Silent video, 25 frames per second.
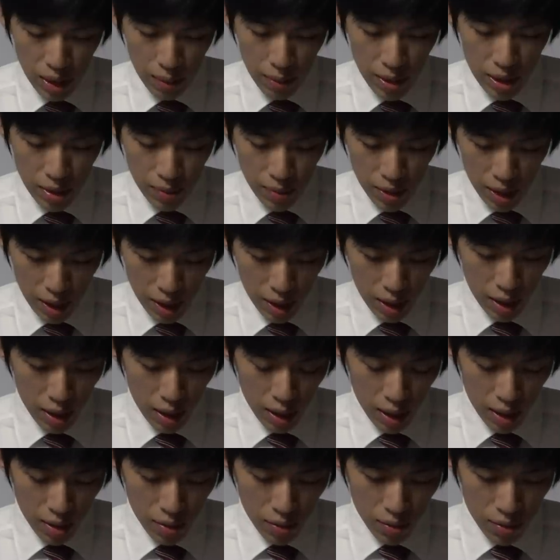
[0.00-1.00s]
あさま
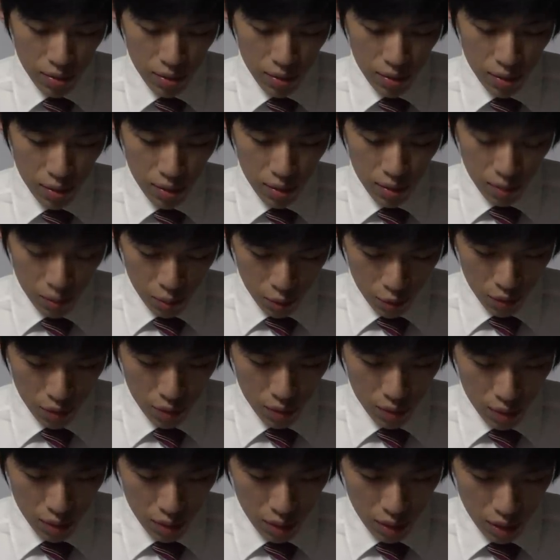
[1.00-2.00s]
なあの
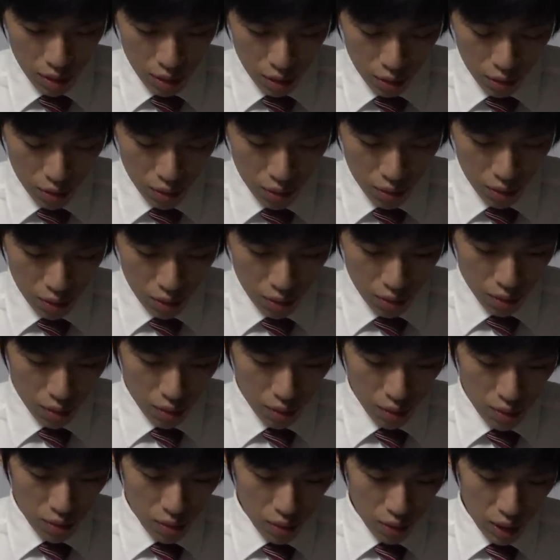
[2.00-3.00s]
もう旅行
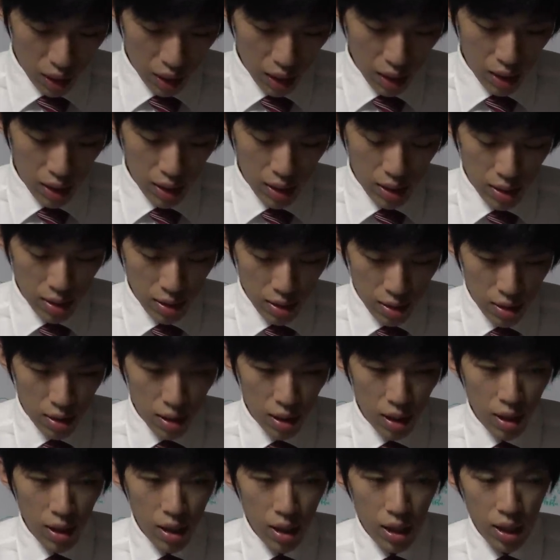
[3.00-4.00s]
業それ関連す
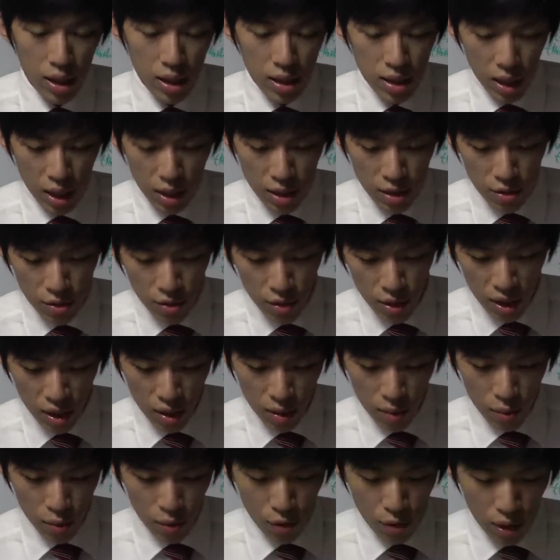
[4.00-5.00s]
る、え産業
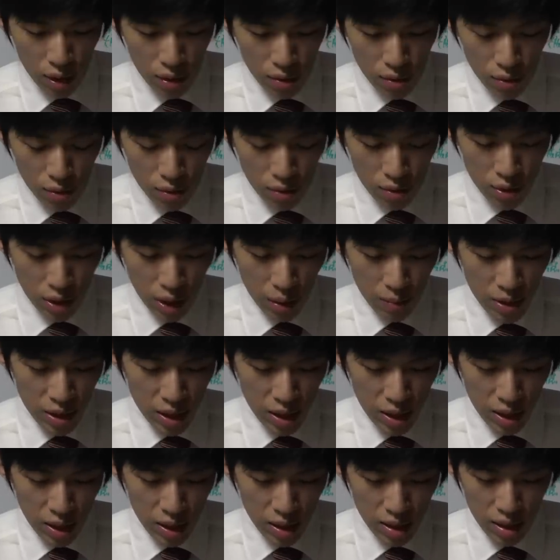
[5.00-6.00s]
がもうあのくたび
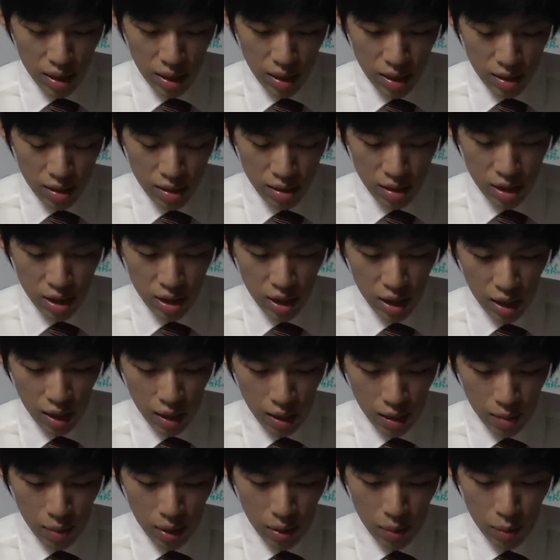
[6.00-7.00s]
れ尽くし
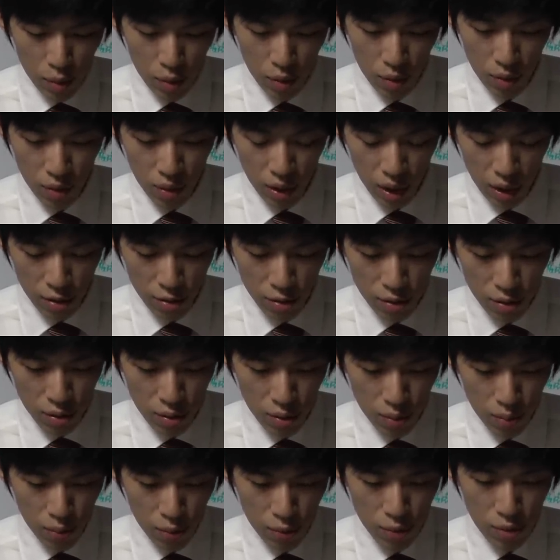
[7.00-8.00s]
てまあもうあ
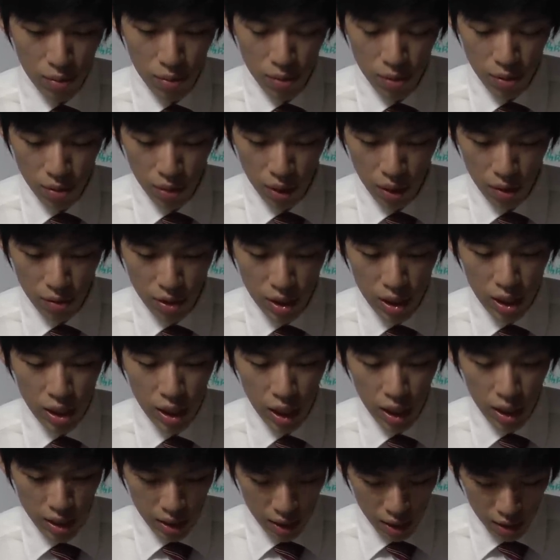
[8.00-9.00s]
のボトボトとあの息
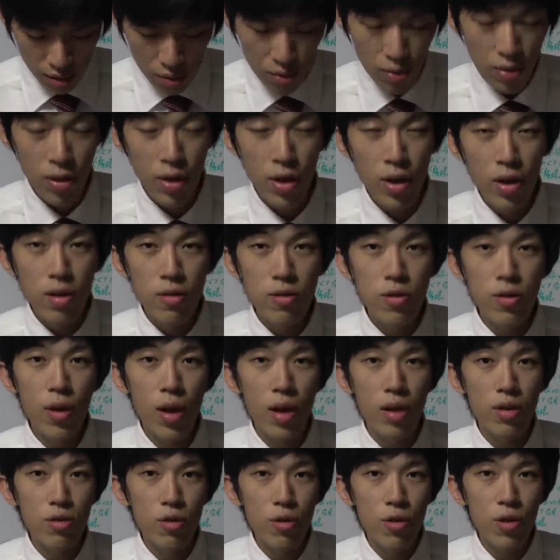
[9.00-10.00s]
絶えているというよ
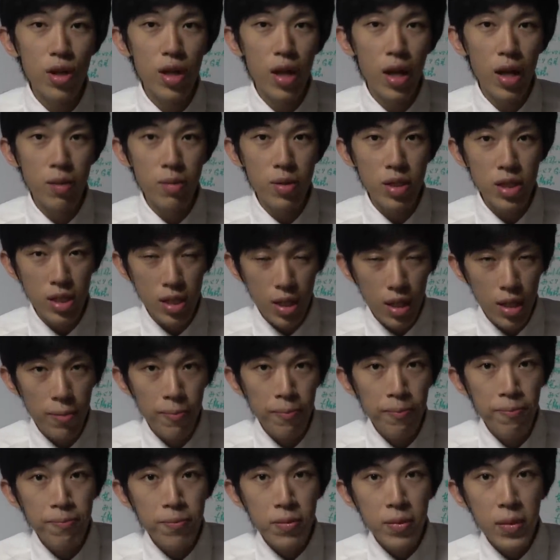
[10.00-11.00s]
うな状況でありまして
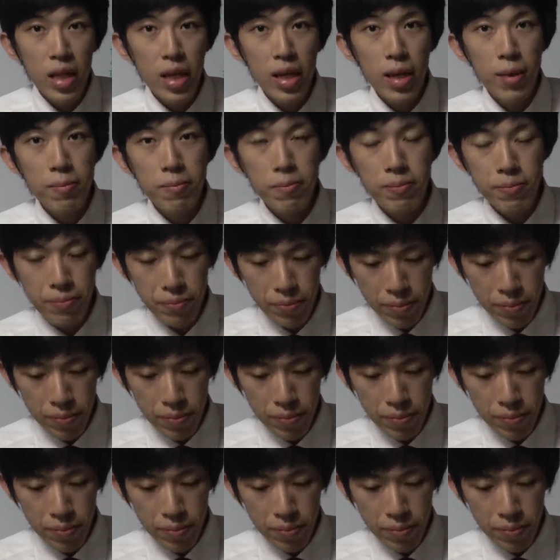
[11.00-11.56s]
で